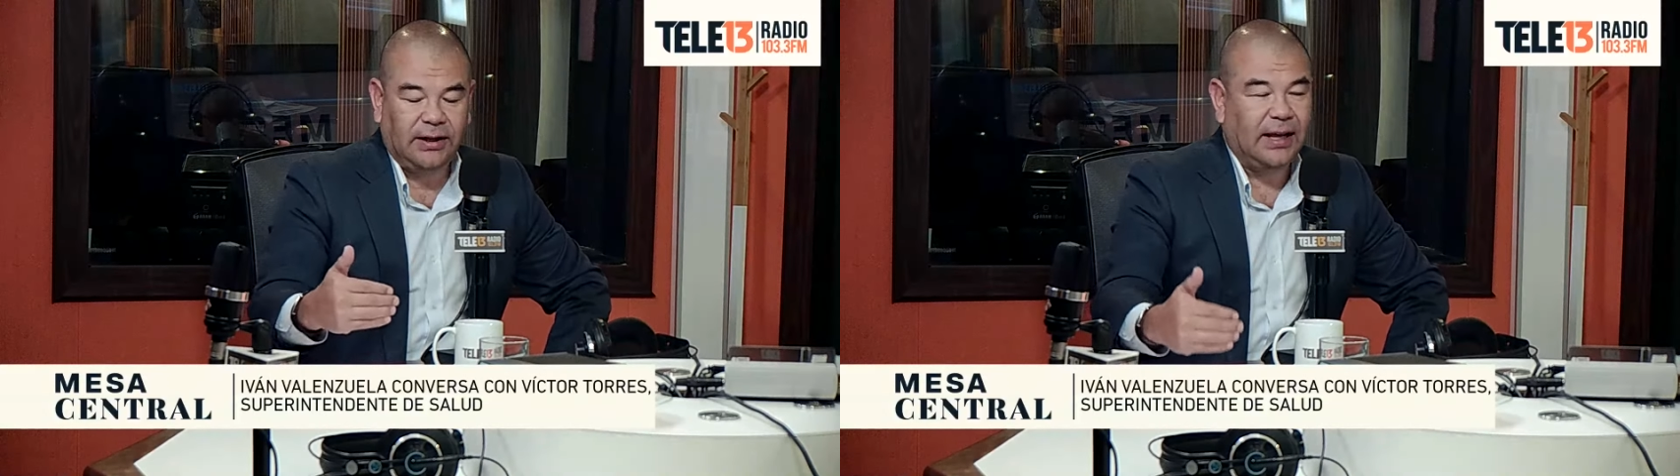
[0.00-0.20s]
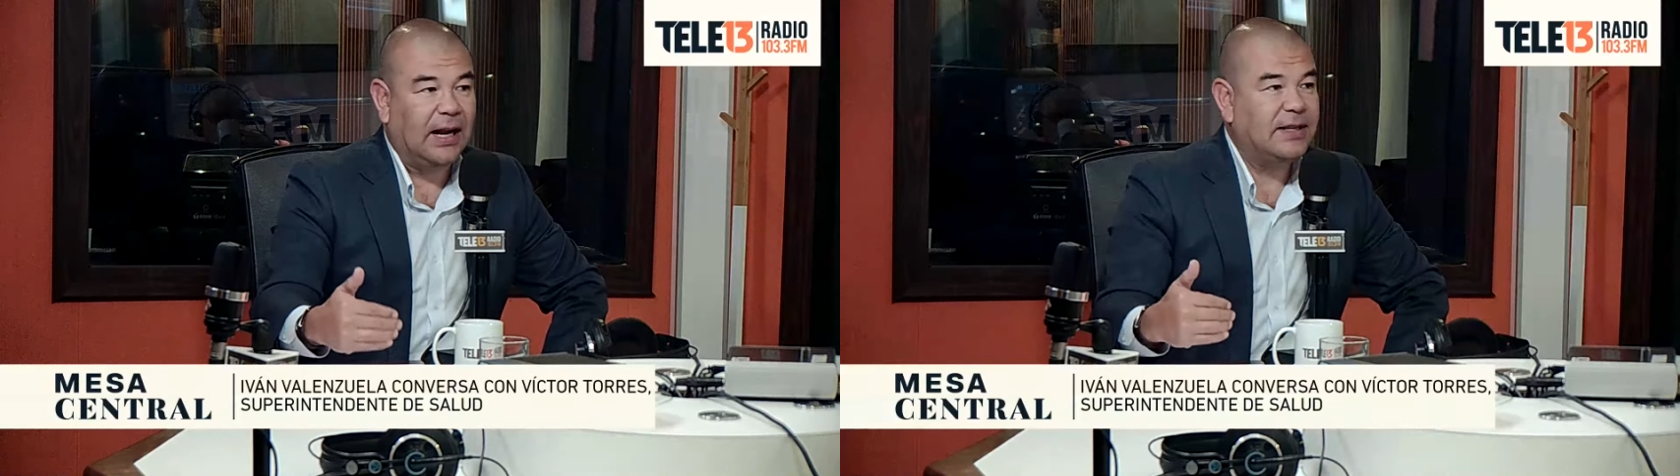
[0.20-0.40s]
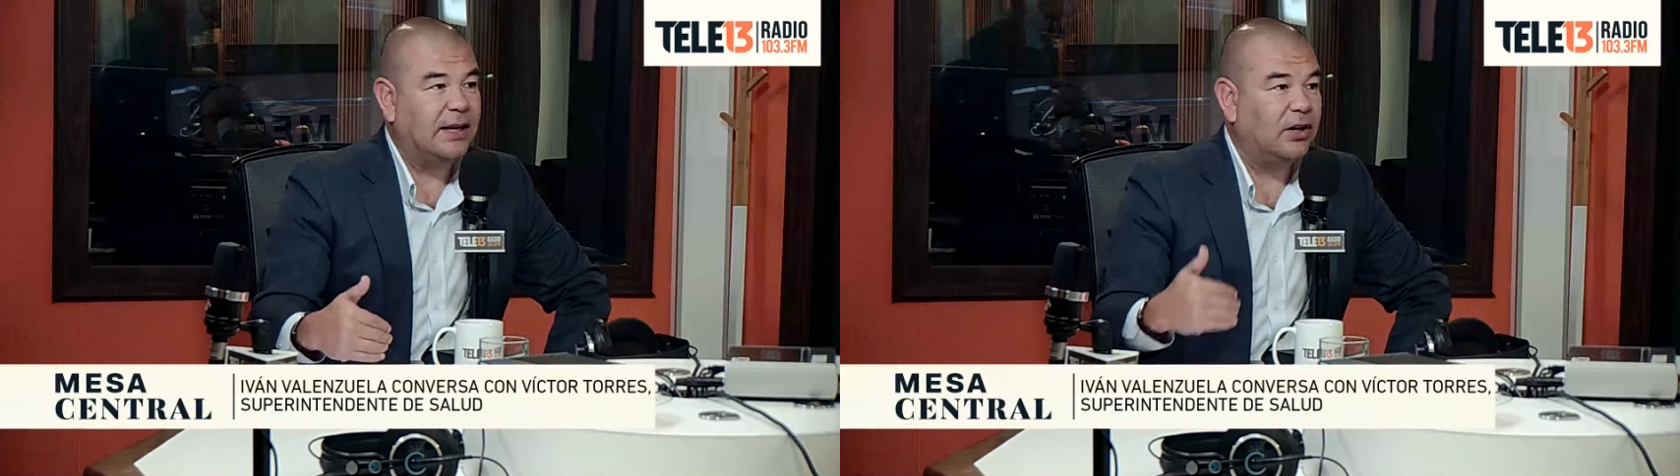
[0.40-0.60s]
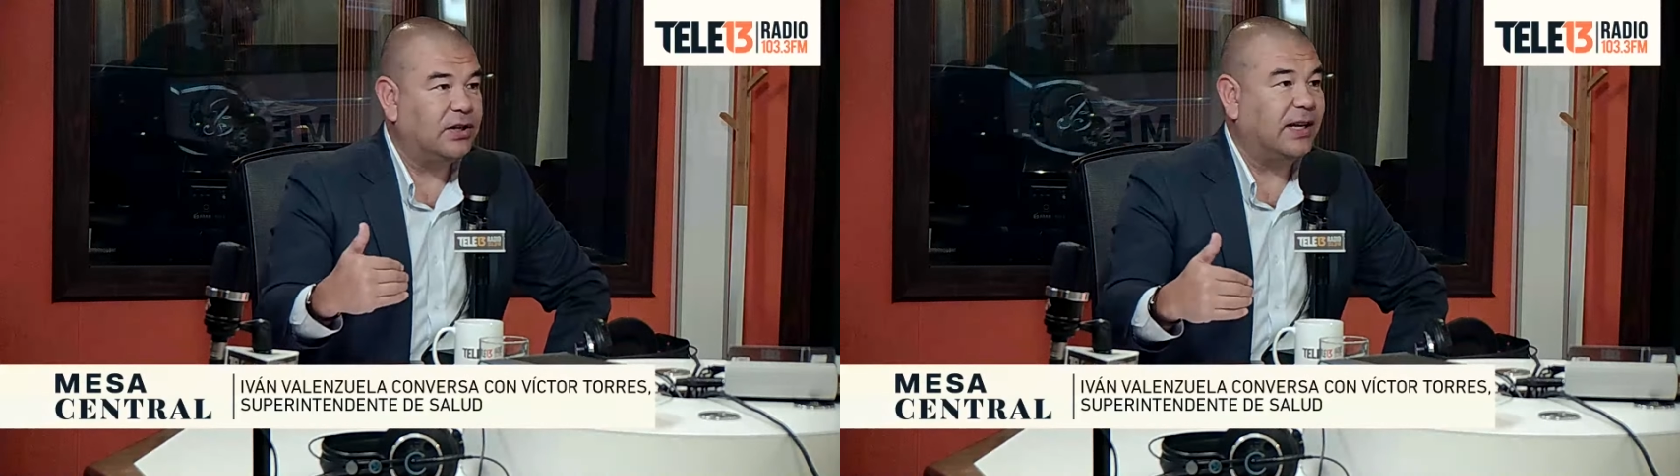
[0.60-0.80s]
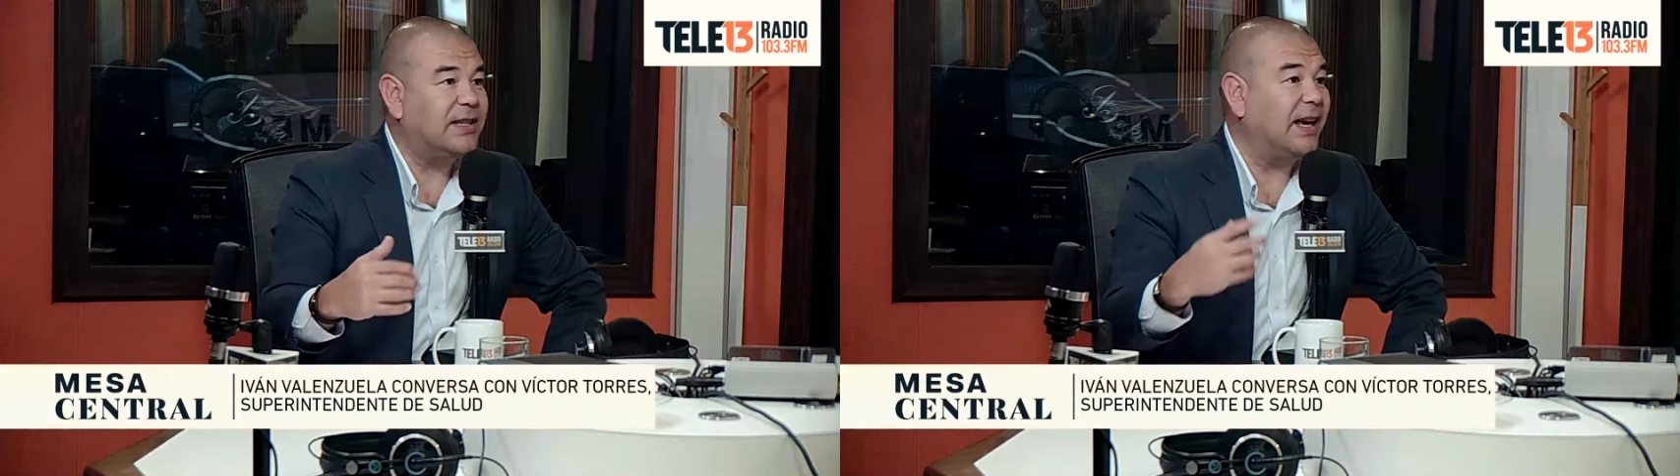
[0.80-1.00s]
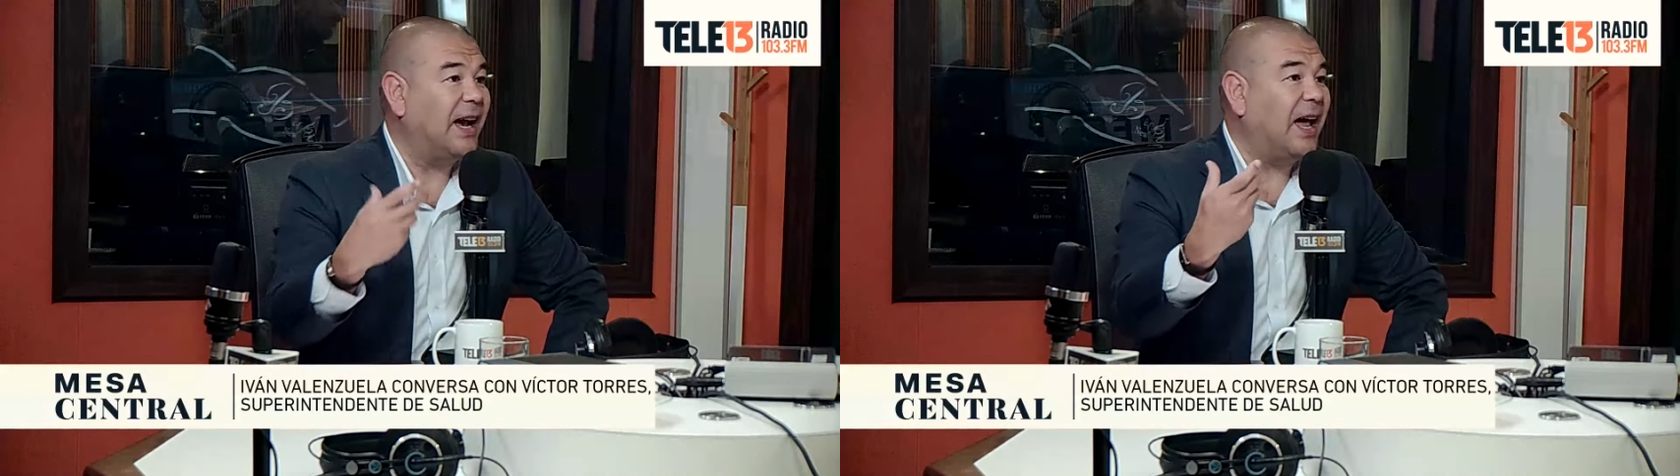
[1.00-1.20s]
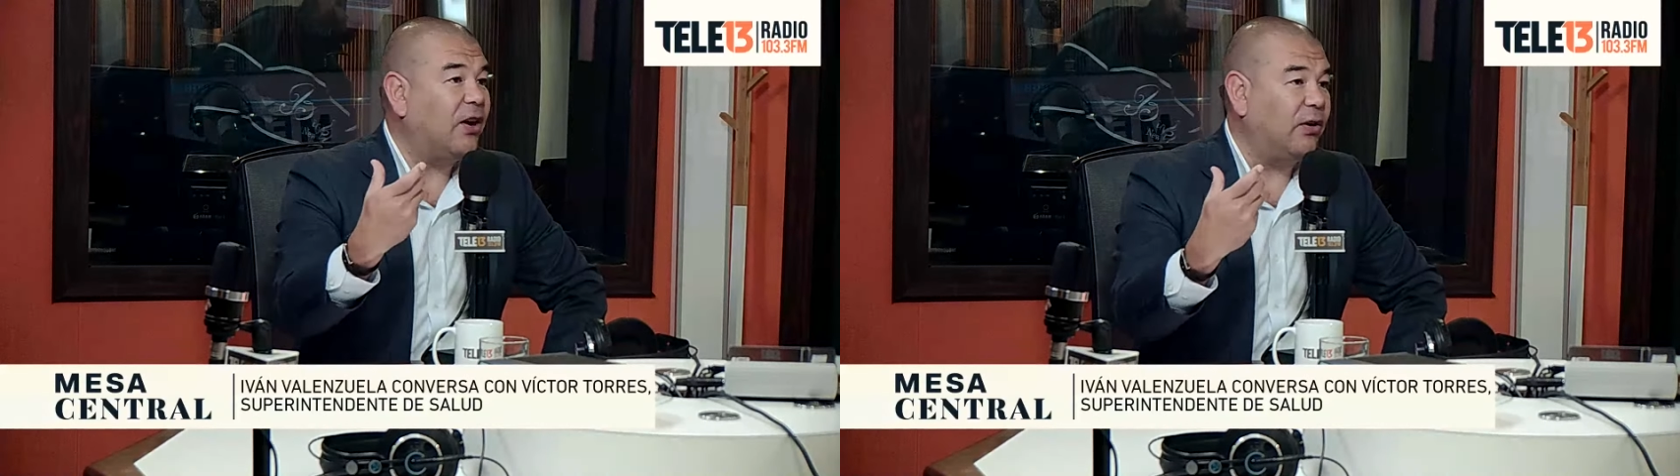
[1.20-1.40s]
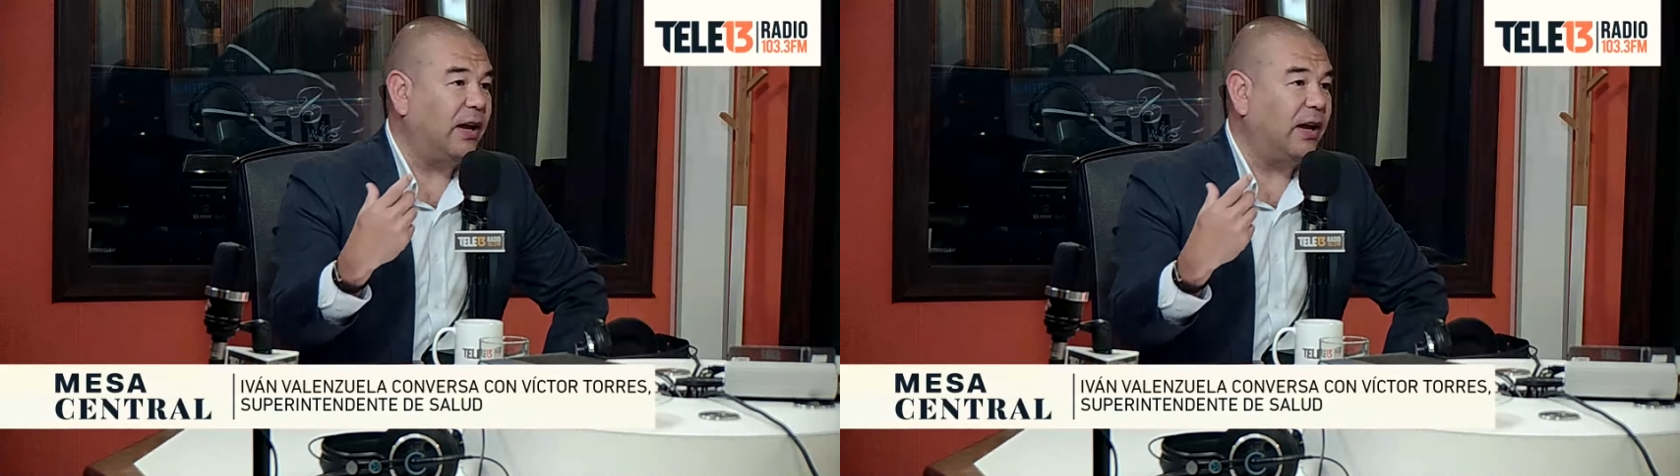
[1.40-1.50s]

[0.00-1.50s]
estas alzas no se hacen cargo,